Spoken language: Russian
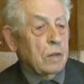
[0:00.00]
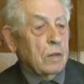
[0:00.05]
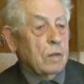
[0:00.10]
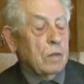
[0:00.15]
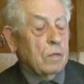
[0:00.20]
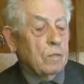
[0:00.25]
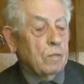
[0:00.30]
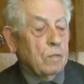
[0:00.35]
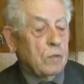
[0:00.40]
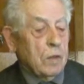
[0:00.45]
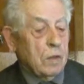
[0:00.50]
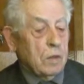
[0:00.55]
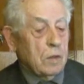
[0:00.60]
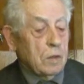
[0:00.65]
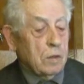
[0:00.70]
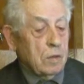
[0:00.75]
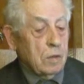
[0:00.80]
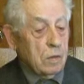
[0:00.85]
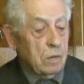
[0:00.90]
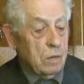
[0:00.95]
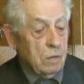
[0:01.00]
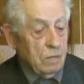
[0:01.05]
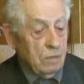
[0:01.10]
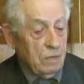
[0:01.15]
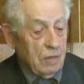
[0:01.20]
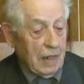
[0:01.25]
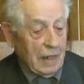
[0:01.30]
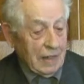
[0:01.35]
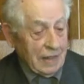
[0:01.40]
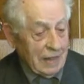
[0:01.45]
Вот
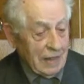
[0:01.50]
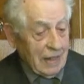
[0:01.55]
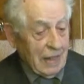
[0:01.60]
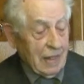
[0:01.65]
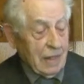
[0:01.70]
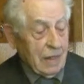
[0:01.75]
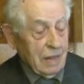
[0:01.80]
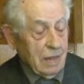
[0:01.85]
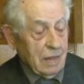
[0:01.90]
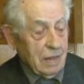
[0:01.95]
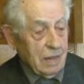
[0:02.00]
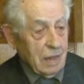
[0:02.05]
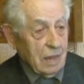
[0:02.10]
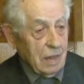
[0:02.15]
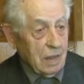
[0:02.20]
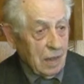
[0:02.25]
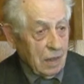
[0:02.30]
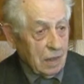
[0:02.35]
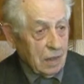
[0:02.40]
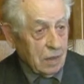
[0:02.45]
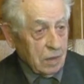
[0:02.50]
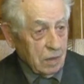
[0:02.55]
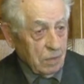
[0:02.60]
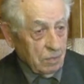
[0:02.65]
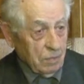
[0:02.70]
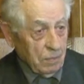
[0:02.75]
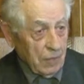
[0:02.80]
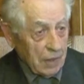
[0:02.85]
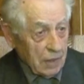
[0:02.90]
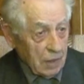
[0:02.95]
одна из задач
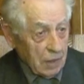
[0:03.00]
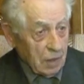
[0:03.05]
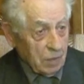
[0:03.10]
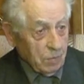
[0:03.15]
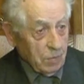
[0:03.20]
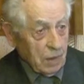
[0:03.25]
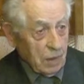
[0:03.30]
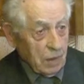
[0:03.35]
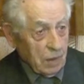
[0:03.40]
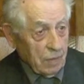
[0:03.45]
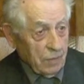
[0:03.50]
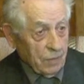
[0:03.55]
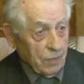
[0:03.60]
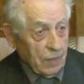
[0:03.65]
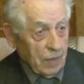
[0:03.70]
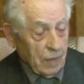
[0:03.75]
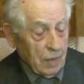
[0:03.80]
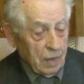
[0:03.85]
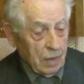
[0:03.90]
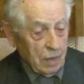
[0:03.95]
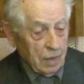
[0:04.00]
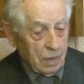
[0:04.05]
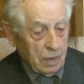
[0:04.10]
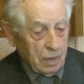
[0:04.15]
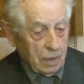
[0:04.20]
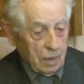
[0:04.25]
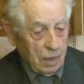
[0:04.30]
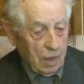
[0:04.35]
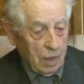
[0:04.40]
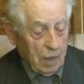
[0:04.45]
моих была –
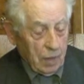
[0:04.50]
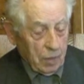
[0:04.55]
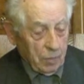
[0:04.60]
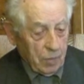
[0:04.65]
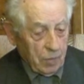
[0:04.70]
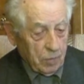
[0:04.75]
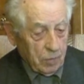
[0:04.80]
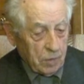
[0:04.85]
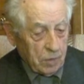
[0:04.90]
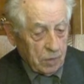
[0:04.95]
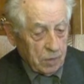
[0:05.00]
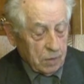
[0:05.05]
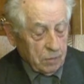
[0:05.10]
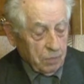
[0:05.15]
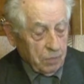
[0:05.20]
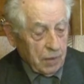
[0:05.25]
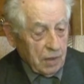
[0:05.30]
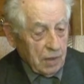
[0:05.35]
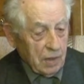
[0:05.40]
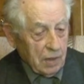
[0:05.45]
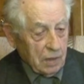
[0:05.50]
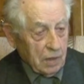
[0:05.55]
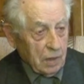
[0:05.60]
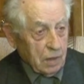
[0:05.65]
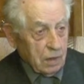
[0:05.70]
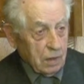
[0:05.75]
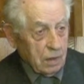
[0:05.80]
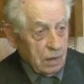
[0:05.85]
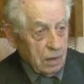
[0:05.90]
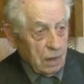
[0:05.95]
как бы вот
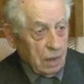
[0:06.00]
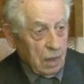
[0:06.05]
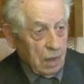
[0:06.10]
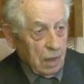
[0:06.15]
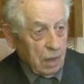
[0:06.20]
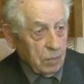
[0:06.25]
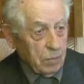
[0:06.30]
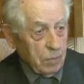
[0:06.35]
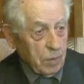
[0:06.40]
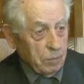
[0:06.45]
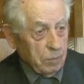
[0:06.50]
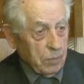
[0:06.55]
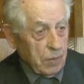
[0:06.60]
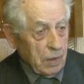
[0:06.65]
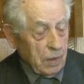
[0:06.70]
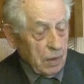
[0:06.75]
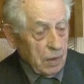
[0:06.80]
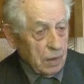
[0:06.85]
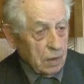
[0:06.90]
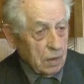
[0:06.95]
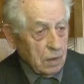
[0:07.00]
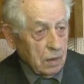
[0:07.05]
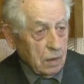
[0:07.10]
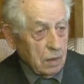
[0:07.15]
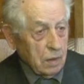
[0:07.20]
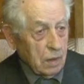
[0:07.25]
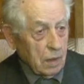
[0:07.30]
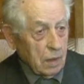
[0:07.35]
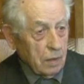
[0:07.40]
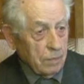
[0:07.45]
сблизить, как бы
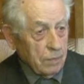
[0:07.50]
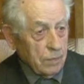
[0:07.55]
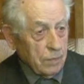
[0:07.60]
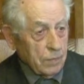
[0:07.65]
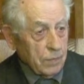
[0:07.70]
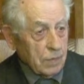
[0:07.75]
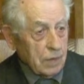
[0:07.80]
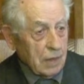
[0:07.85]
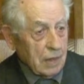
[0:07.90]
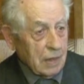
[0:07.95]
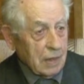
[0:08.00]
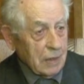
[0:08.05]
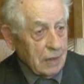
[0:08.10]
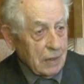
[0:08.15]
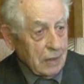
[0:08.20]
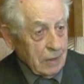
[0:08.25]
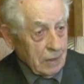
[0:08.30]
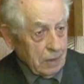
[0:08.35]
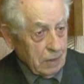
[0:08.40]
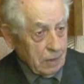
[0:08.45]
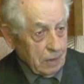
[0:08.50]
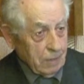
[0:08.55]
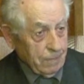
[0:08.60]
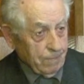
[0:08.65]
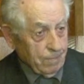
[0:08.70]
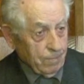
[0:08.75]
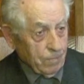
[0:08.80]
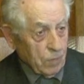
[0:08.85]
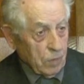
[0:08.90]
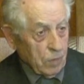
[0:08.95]
ближе нам сойтись.
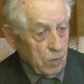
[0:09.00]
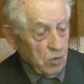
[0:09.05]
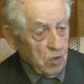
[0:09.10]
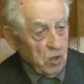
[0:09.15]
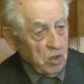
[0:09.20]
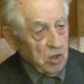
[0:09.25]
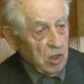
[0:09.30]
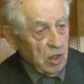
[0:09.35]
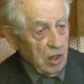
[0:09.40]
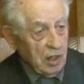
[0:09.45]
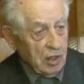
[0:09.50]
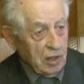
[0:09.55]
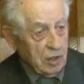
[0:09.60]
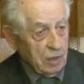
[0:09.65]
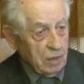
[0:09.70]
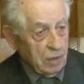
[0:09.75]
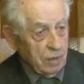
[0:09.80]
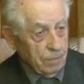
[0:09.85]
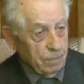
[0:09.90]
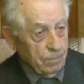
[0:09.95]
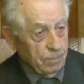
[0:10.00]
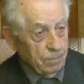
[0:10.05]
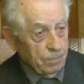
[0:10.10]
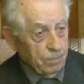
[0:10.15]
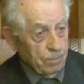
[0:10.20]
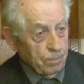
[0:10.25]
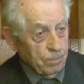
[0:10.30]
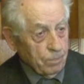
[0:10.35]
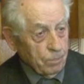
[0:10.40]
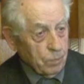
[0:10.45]
Не делить,
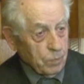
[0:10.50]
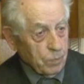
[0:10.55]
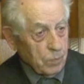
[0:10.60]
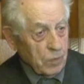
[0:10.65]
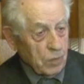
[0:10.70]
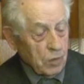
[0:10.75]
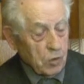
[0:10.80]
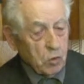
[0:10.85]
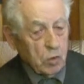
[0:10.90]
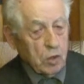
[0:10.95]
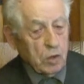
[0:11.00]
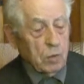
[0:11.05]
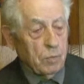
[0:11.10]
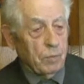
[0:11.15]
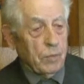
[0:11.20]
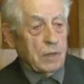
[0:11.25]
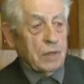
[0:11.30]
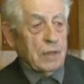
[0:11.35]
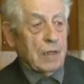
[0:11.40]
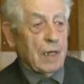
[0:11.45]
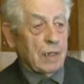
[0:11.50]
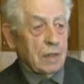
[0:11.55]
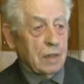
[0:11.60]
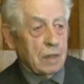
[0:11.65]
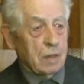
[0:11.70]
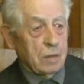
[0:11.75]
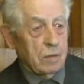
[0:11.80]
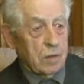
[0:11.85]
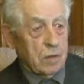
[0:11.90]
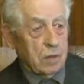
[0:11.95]
что это я
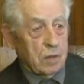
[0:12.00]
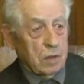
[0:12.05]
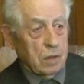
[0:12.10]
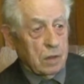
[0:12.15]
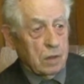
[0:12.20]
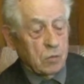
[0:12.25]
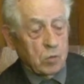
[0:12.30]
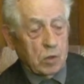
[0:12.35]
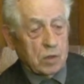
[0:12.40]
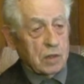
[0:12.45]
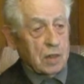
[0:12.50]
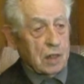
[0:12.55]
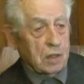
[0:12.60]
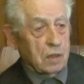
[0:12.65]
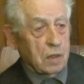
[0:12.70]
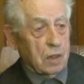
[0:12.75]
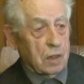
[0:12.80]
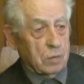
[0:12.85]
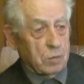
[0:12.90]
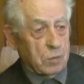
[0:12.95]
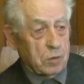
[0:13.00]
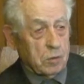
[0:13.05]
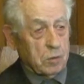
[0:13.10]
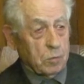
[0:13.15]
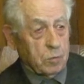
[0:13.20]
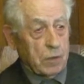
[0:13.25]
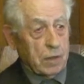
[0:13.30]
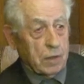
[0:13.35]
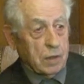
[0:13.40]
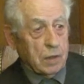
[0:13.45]
совершил, то есть раскрыл
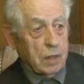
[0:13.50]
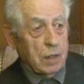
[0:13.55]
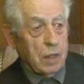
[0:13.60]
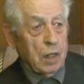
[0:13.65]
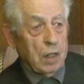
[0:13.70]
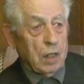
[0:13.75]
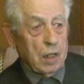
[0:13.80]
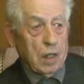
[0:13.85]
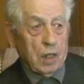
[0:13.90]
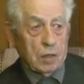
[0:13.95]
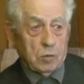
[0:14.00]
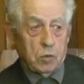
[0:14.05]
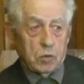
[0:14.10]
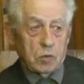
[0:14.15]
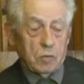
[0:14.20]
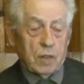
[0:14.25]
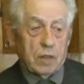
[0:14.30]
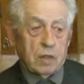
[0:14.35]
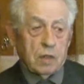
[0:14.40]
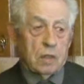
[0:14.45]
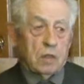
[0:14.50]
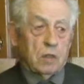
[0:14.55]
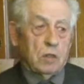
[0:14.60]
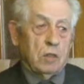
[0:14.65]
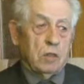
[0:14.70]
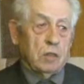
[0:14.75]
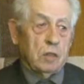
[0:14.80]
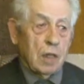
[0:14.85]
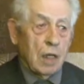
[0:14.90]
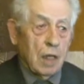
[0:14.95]
преступление, а тот говорит, это
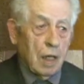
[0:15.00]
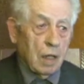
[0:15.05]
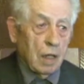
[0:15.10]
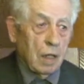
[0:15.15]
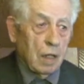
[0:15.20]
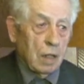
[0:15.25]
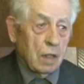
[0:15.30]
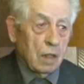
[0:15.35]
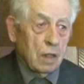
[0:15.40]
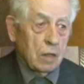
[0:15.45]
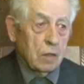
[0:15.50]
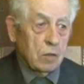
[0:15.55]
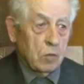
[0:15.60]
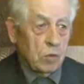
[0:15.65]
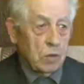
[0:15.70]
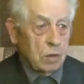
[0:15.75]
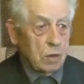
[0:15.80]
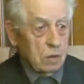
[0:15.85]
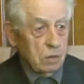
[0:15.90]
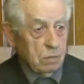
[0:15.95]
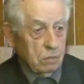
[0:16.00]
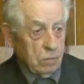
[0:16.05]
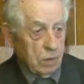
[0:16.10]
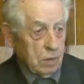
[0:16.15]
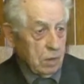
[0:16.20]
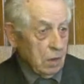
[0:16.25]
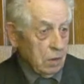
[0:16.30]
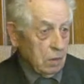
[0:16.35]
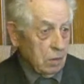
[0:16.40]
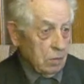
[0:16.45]
я. То есть
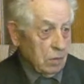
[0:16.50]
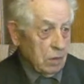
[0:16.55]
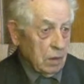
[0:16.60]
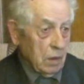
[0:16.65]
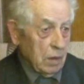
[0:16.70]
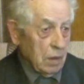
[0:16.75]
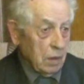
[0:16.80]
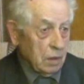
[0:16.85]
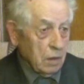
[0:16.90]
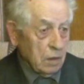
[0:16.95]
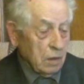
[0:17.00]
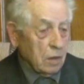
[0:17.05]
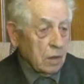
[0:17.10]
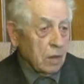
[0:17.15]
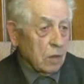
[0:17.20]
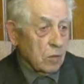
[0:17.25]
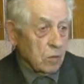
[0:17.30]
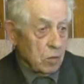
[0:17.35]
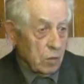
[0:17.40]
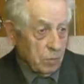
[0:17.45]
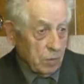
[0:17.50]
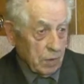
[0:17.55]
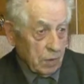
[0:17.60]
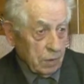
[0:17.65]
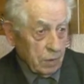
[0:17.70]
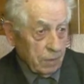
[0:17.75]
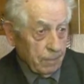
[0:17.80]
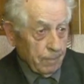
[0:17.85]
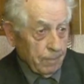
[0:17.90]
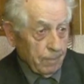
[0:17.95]
вот этого деления не должно
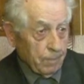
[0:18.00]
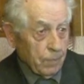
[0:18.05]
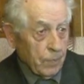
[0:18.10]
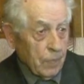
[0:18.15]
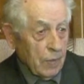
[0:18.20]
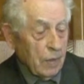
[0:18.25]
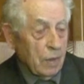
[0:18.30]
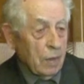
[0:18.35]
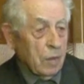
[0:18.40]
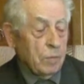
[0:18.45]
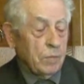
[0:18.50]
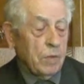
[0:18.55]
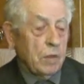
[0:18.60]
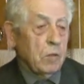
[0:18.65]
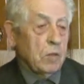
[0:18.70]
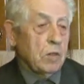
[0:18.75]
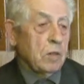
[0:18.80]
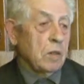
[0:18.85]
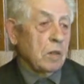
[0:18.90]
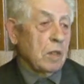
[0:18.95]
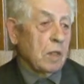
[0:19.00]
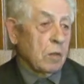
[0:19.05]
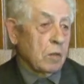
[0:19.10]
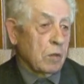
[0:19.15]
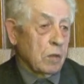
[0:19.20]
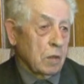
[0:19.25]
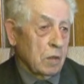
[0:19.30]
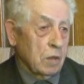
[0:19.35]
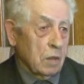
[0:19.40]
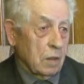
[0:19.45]
быть. У меня очень
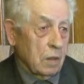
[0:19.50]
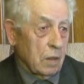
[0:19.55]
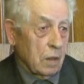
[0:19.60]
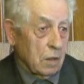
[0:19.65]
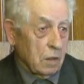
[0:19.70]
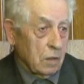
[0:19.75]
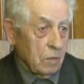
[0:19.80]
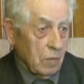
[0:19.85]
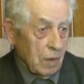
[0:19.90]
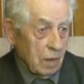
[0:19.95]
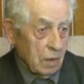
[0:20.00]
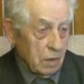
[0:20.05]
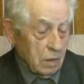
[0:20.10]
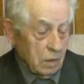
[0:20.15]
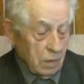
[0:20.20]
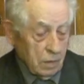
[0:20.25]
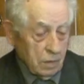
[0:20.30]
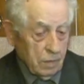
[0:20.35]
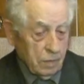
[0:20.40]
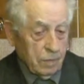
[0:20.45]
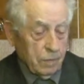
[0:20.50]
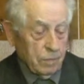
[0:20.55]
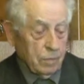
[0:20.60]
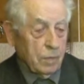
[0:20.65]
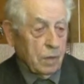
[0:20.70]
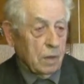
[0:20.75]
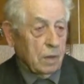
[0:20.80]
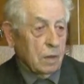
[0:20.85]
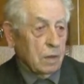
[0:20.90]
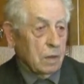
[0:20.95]
хорошие тогда связи
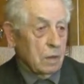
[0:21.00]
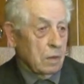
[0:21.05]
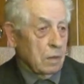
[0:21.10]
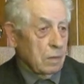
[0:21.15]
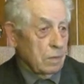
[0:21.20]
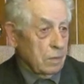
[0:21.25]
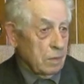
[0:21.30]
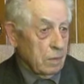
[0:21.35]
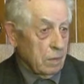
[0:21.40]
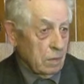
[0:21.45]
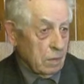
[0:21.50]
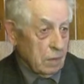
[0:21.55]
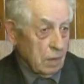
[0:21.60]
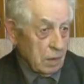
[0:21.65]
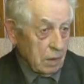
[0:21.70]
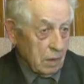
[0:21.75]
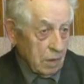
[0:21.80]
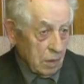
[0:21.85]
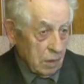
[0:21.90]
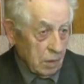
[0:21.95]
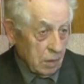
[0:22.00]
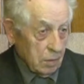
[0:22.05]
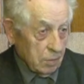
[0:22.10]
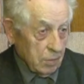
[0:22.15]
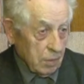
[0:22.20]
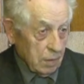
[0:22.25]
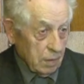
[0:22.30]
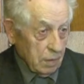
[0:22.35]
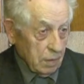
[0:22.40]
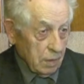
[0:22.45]
были со следственным
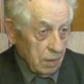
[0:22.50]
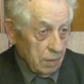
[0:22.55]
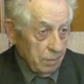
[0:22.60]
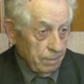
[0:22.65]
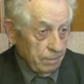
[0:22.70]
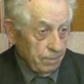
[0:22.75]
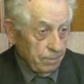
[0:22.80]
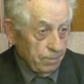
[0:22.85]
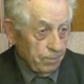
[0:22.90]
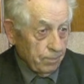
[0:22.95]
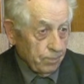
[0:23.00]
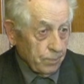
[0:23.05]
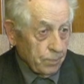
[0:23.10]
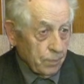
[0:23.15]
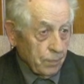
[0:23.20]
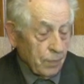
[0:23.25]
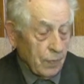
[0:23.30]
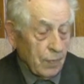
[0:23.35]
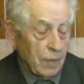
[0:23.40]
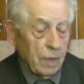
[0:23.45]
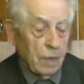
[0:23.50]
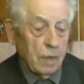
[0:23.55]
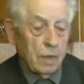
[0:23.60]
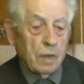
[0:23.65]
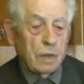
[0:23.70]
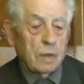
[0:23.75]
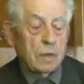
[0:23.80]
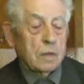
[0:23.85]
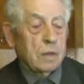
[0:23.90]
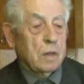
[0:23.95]
отделом,
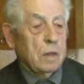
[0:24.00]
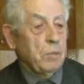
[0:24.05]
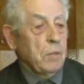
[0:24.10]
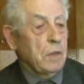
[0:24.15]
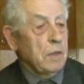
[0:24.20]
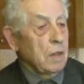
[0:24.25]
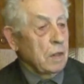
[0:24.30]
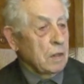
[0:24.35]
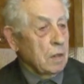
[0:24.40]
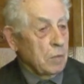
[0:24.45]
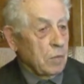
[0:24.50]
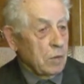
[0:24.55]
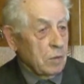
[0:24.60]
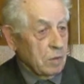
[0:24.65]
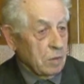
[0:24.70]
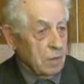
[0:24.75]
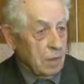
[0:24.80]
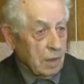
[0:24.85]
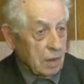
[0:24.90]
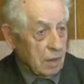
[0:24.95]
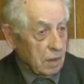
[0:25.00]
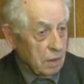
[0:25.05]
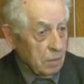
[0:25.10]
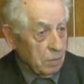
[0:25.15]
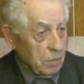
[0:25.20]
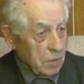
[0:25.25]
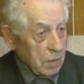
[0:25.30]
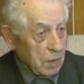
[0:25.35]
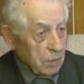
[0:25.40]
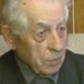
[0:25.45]
с Комитетом государственной
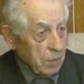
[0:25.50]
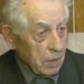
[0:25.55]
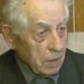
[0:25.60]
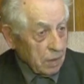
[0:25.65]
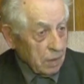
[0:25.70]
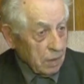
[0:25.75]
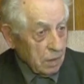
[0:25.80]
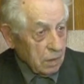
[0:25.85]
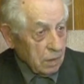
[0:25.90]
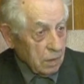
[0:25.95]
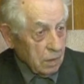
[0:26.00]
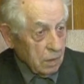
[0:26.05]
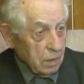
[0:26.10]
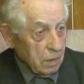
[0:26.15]
безопасности,